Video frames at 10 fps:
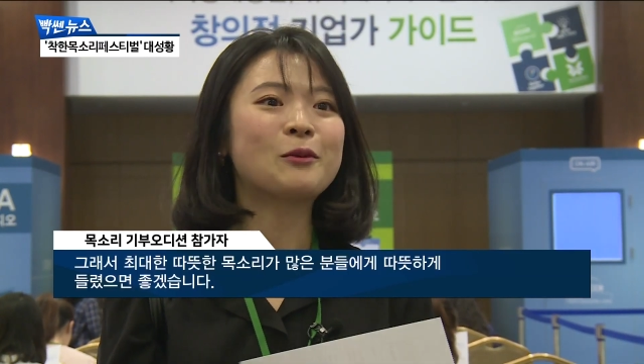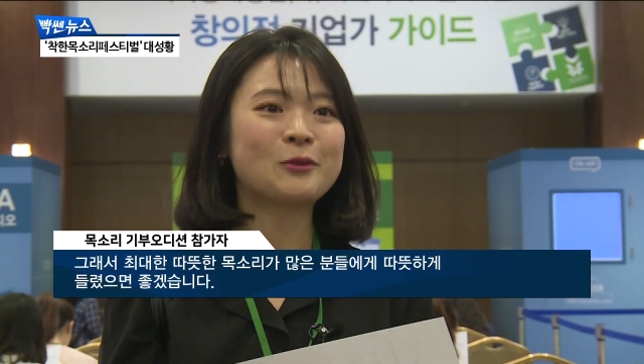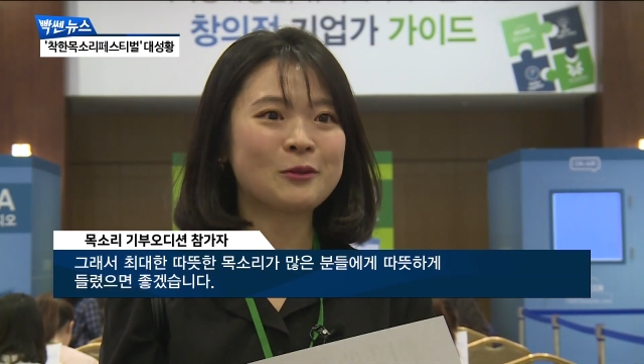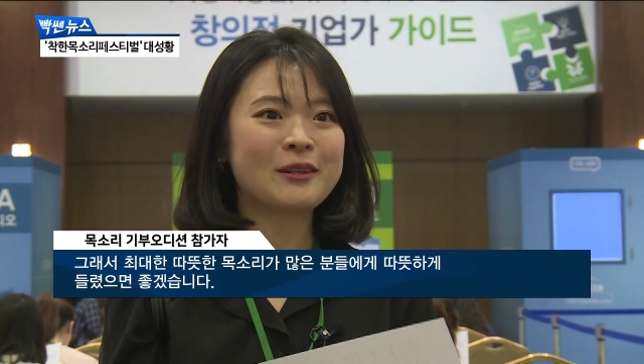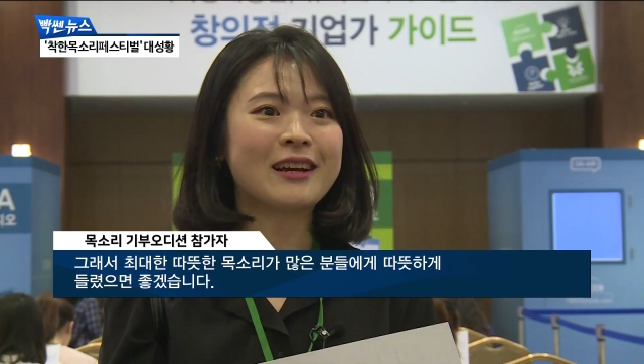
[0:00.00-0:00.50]

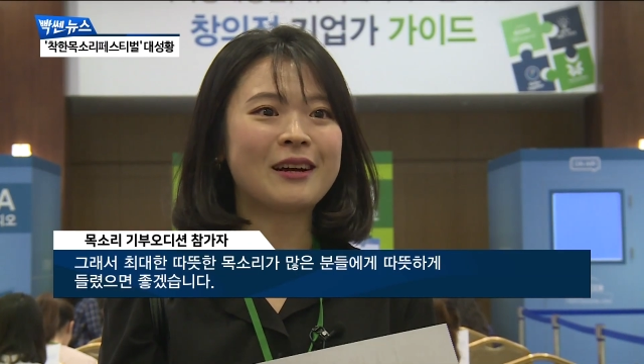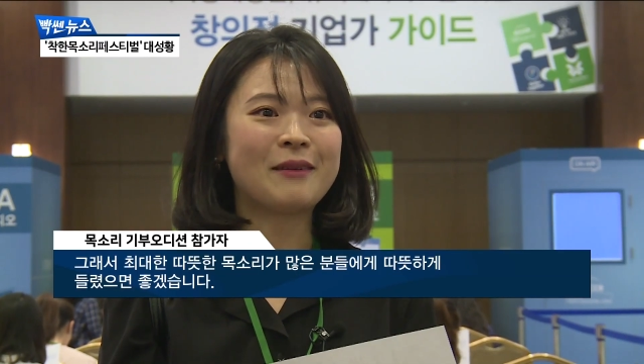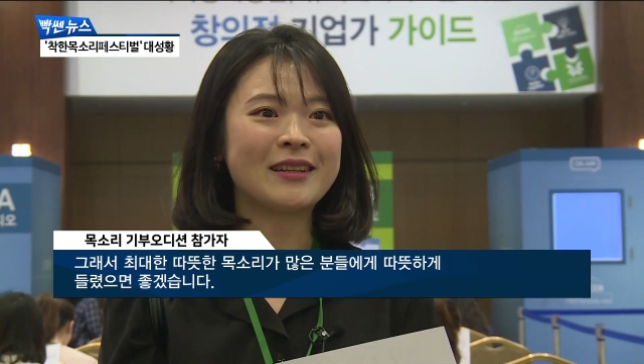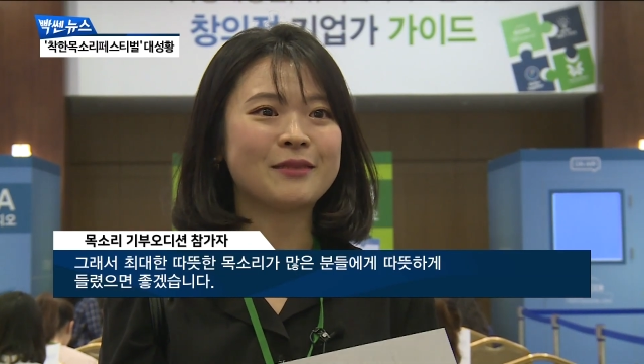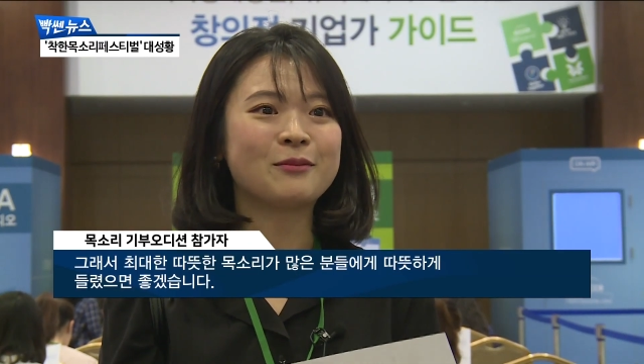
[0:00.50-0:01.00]
목소리가
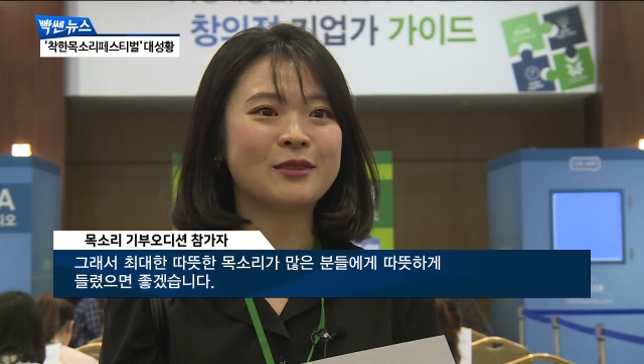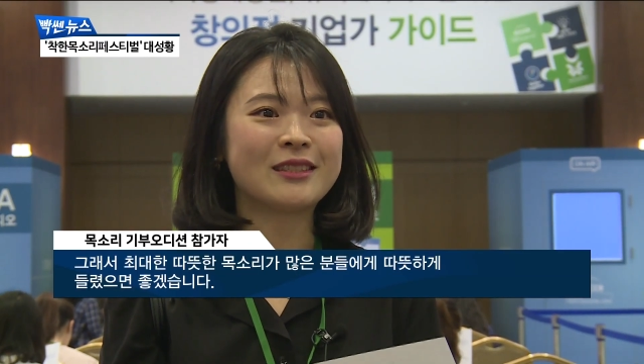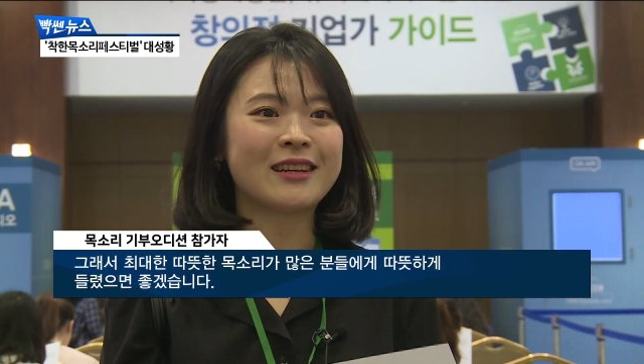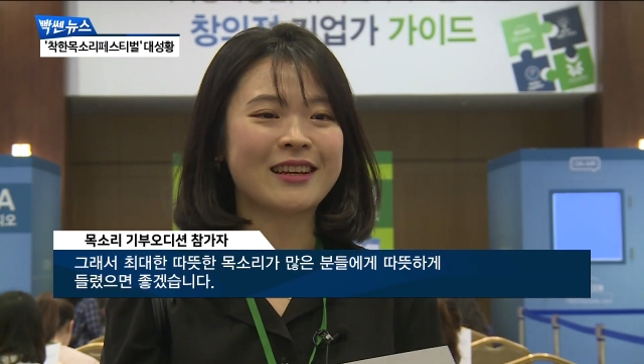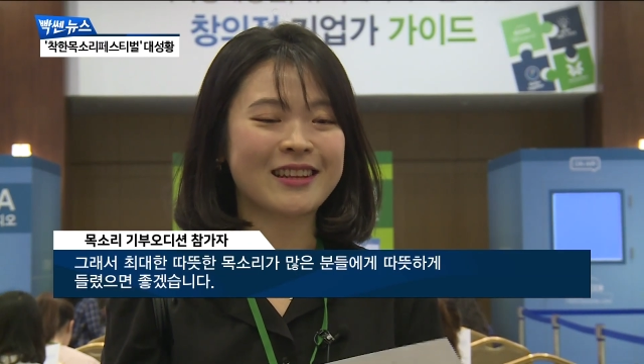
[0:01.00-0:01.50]
많은
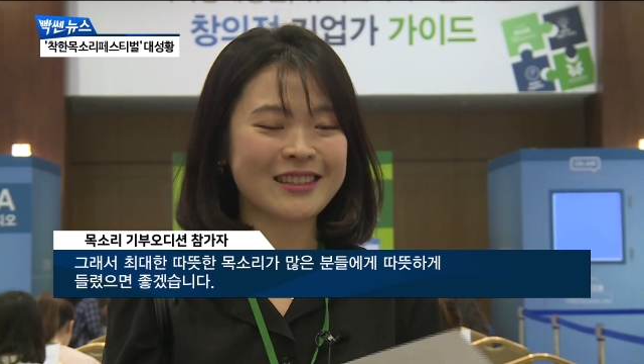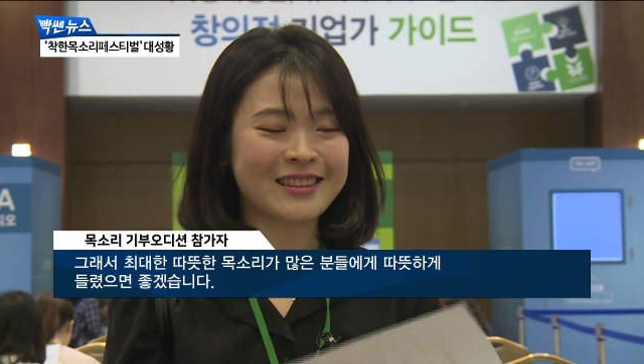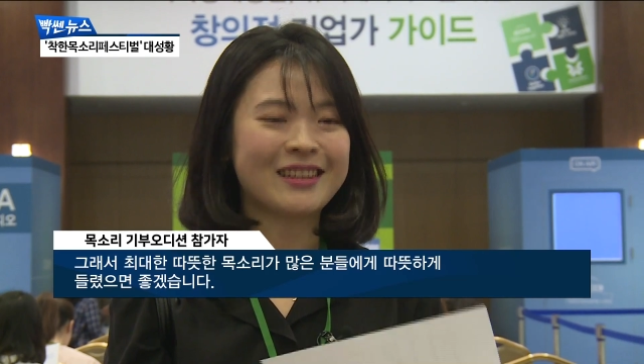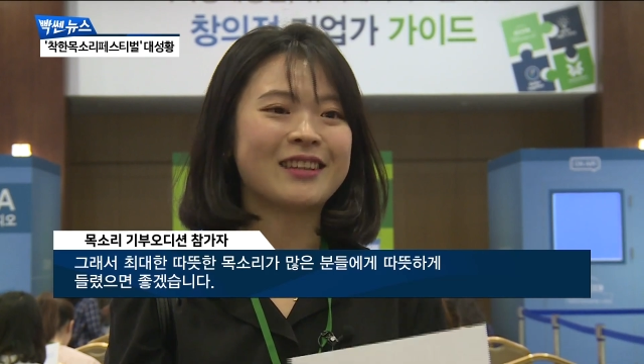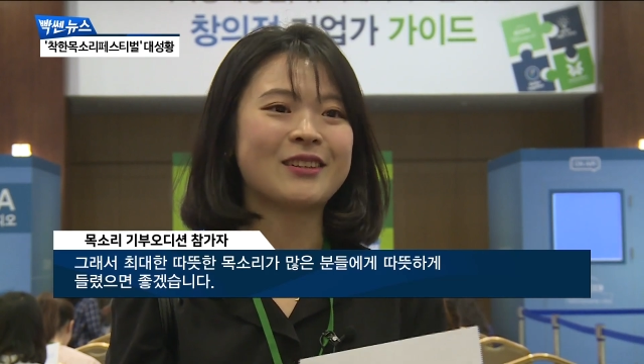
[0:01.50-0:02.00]
분들에게
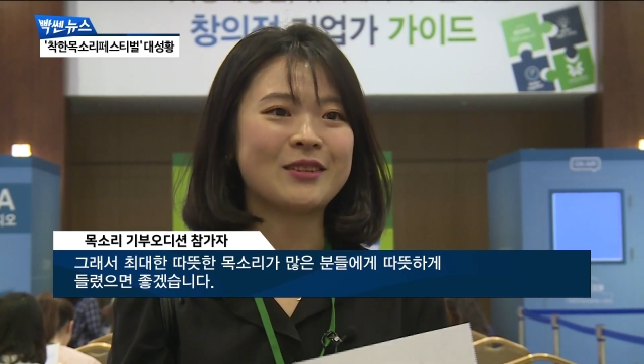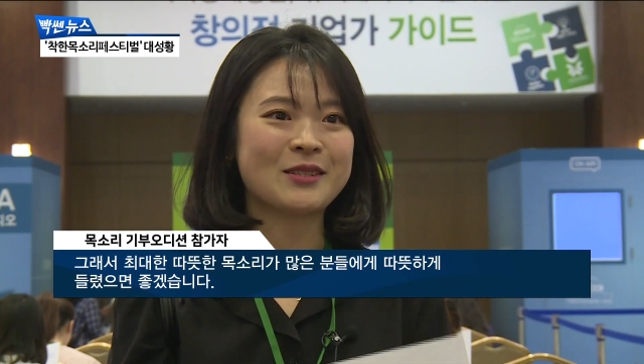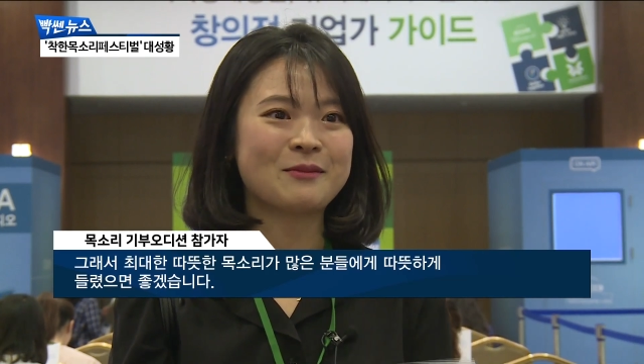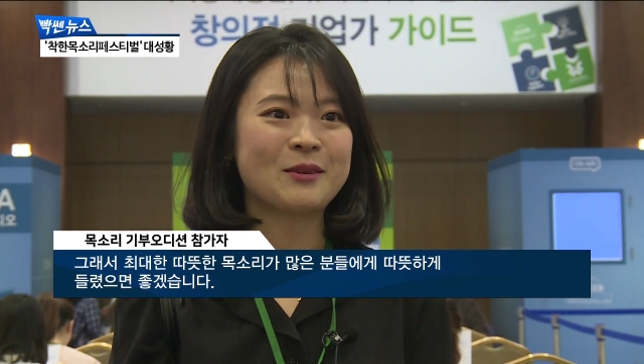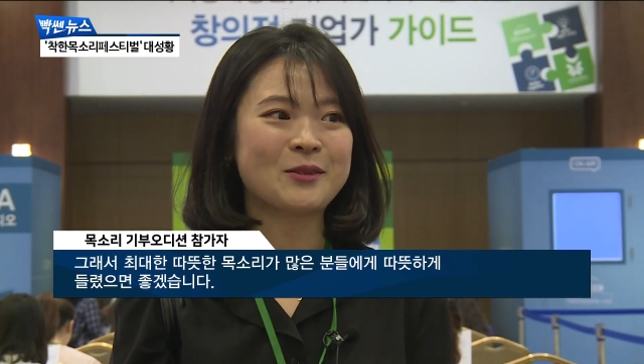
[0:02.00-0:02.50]
따뜻하게
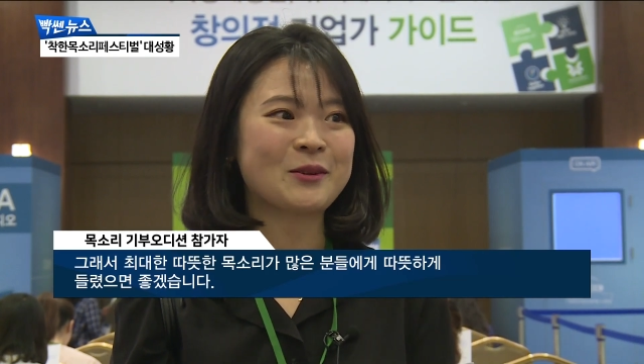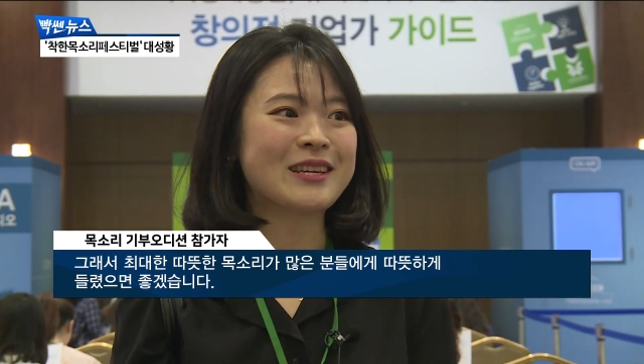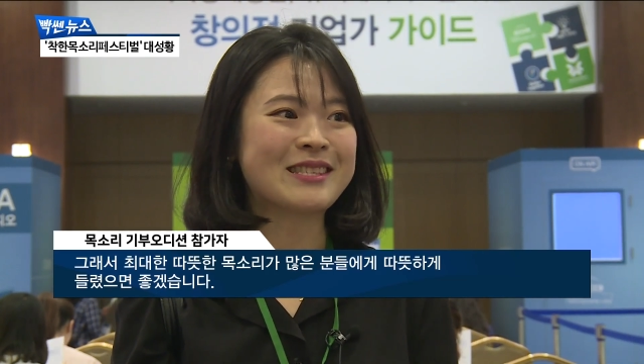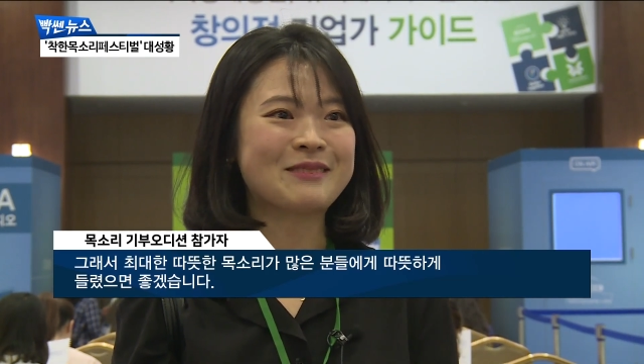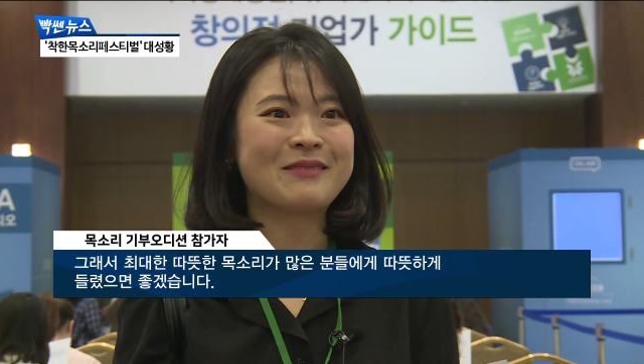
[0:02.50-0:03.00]
들렸으면
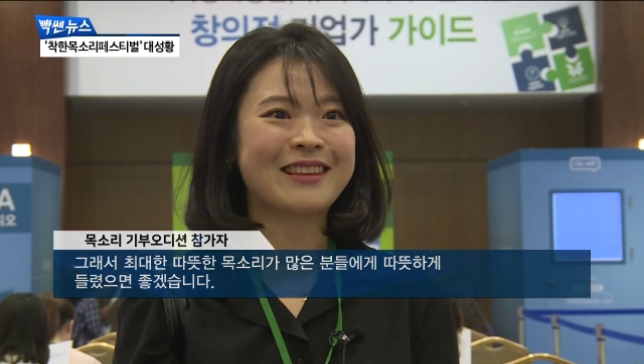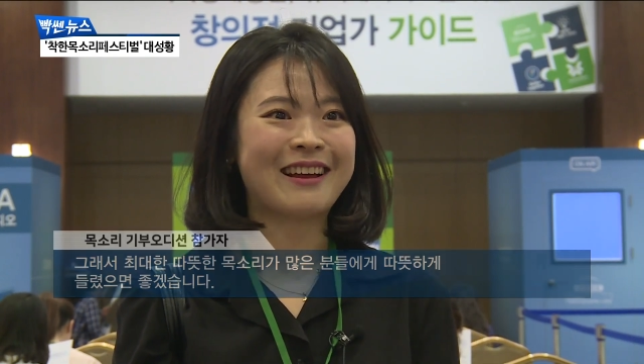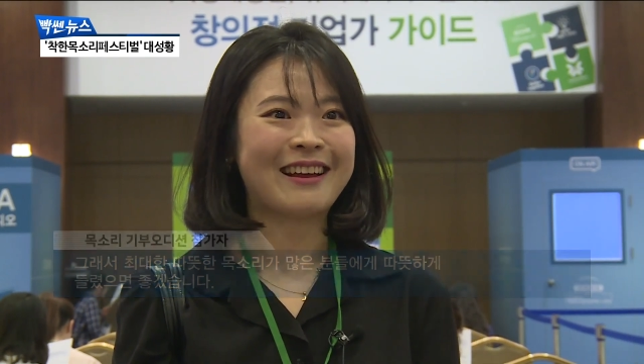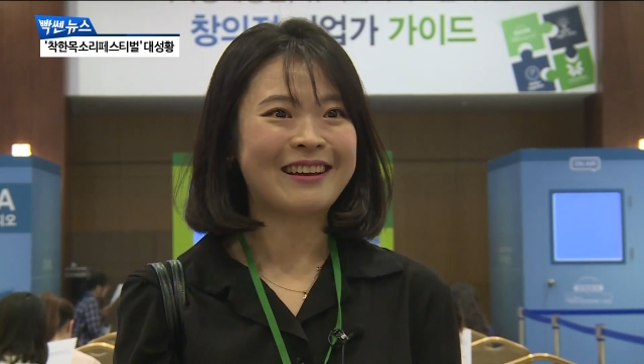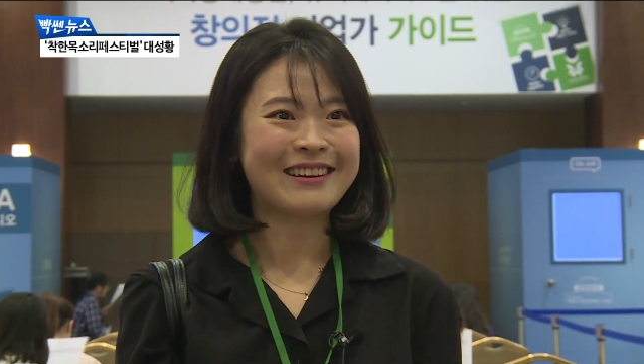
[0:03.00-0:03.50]
좋겠습니다.